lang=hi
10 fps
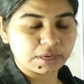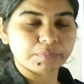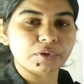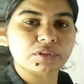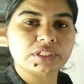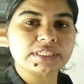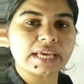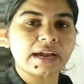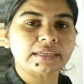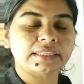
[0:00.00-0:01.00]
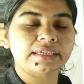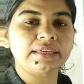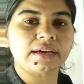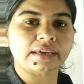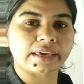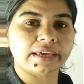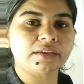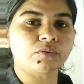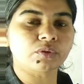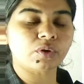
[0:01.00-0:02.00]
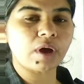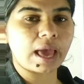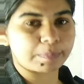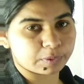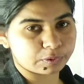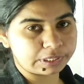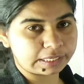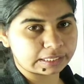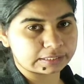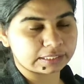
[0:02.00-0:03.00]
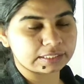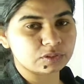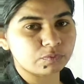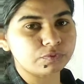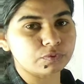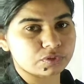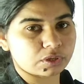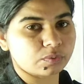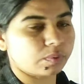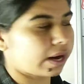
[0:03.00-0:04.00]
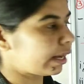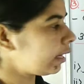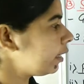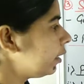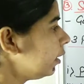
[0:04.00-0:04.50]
म्योसिस क्या कर देगी अगेन उनको हैप्लोइड कर देगी जो फ्यूजन हुआ है